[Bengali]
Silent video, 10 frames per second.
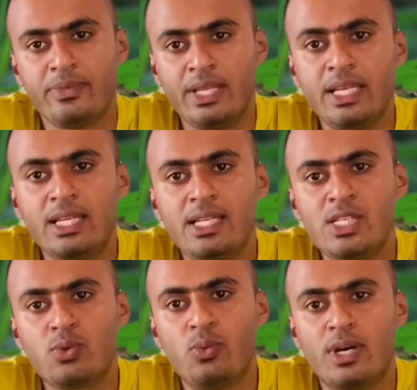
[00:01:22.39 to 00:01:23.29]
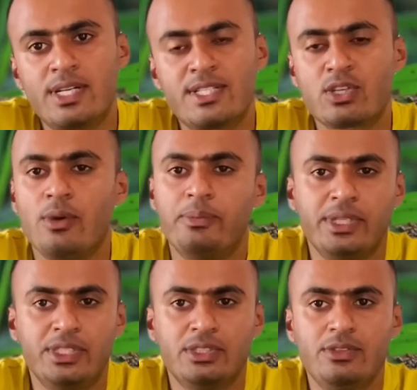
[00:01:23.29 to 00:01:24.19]
ইংলিশ ওয়ার্ডস
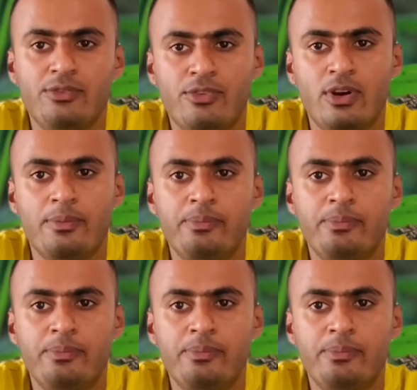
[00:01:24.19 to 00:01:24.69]
কম্পিটিশন ফর